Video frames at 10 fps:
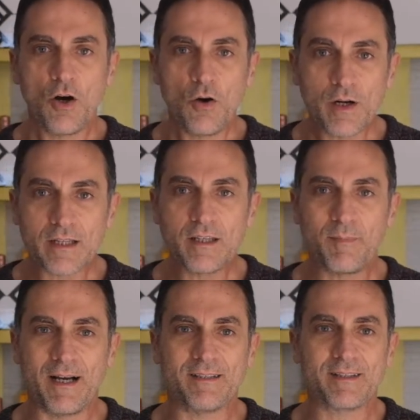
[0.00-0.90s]
Ora si
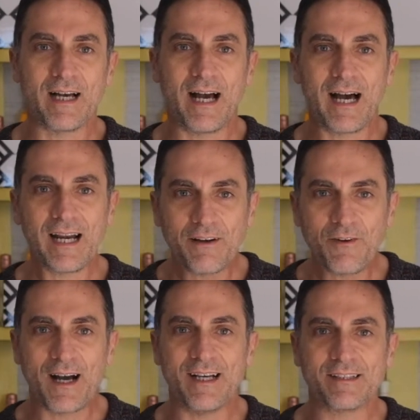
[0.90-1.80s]
passa alla
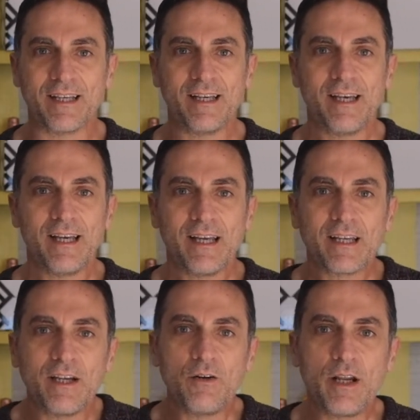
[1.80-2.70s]
fase
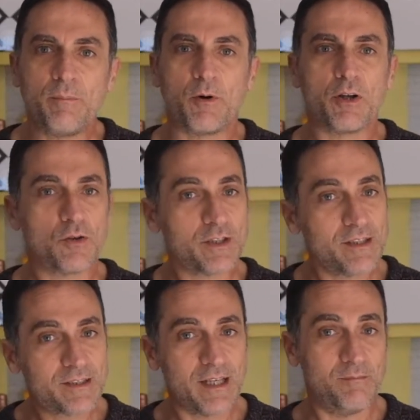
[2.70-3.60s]
che non è poi così
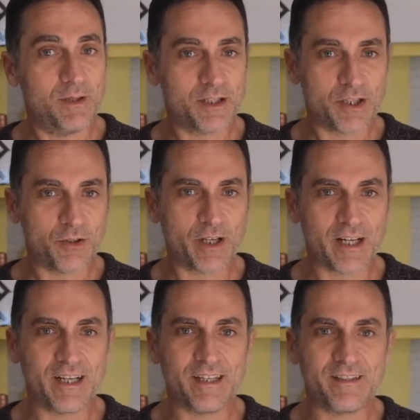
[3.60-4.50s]
semplice da
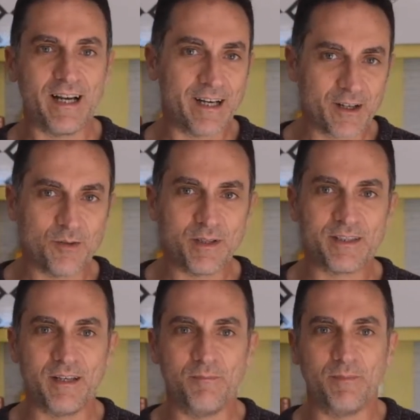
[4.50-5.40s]
organizzare come
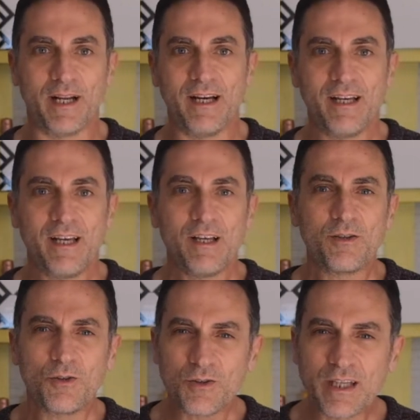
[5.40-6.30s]
sembra.
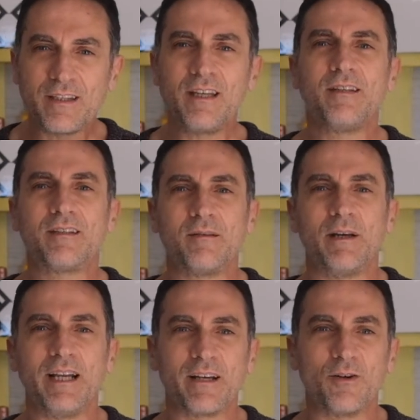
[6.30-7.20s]
Sono
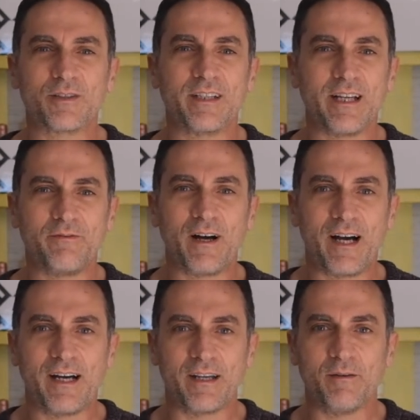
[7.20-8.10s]
tantissime le cose da
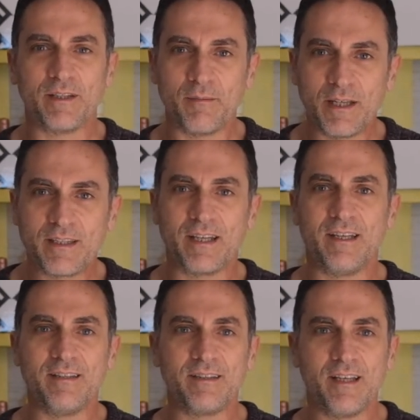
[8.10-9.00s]
fare, da mettere
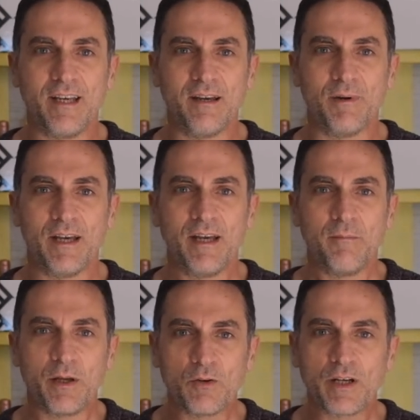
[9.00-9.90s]
insieme
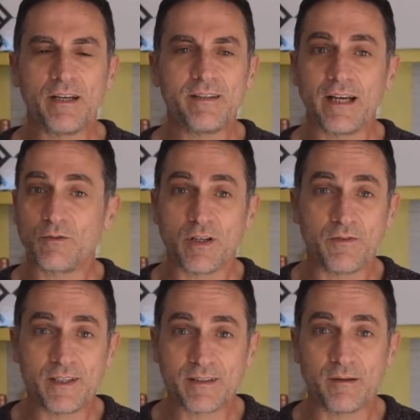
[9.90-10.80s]
per organizzare una
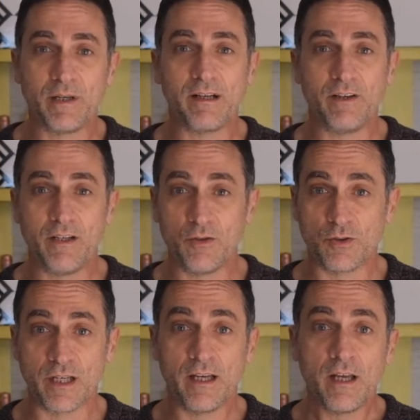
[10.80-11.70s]
festa
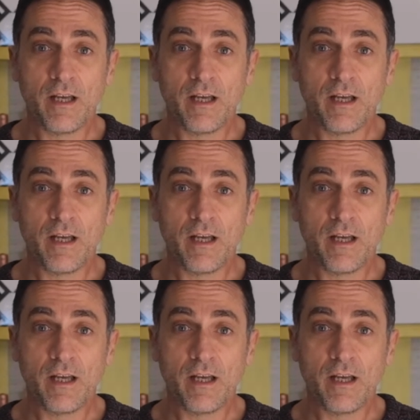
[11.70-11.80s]
meravigliosa.